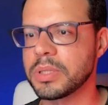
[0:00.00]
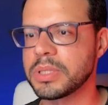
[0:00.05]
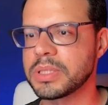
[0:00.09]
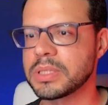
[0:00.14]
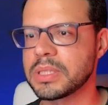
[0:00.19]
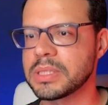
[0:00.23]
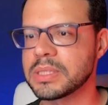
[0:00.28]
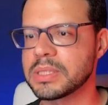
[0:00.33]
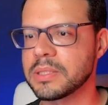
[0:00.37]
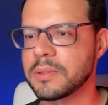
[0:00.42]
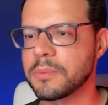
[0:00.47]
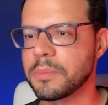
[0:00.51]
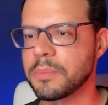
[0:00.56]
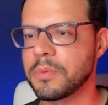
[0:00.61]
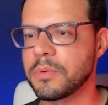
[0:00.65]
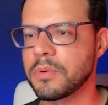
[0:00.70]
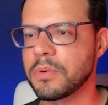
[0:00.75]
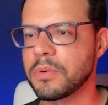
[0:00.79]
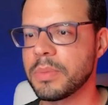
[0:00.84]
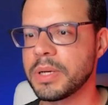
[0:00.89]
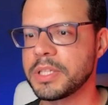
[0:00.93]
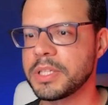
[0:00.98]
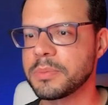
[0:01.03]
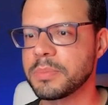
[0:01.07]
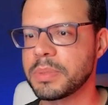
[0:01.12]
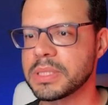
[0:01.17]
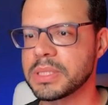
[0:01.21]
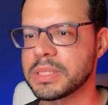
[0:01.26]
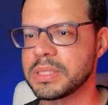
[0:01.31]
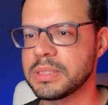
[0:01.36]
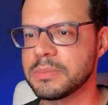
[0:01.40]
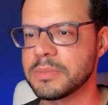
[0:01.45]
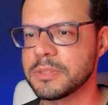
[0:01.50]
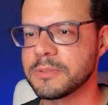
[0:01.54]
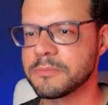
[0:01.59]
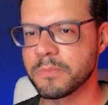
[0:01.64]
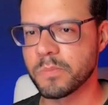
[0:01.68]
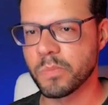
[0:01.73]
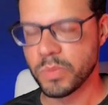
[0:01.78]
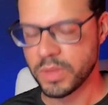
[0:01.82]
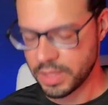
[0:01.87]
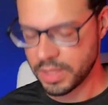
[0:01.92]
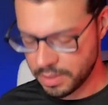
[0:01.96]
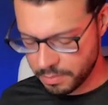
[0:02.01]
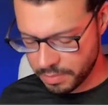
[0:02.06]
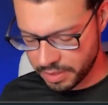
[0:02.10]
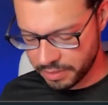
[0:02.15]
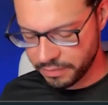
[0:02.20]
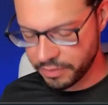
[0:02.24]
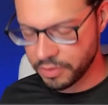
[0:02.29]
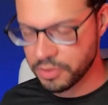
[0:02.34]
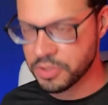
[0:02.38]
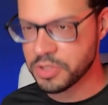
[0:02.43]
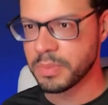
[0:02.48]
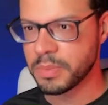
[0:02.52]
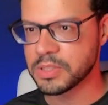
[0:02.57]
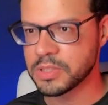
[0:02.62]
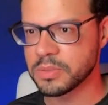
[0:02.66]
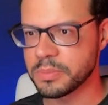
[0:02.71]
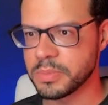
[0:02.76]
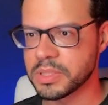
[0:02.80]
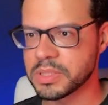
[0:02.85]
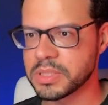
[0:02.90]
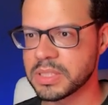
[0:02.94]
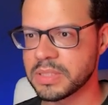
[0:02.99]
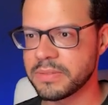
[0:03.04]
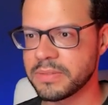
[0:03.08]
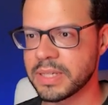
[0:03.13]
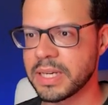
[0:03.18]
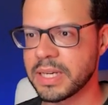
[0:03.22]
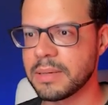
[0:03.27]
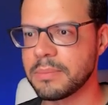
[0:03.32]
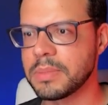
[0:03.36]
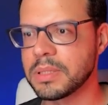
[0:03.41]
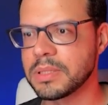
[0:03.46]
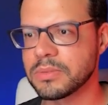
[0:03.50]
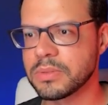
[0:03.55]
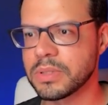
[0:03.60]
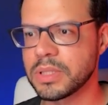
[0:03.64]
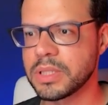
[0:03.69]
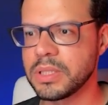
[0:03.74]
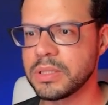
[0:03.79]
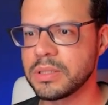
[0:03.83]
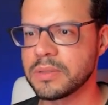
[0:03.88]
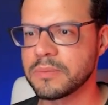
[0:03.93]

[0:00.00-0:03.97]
trazer ela um pouco mais para cima para ver onde mais ou menos estava acabando aqui.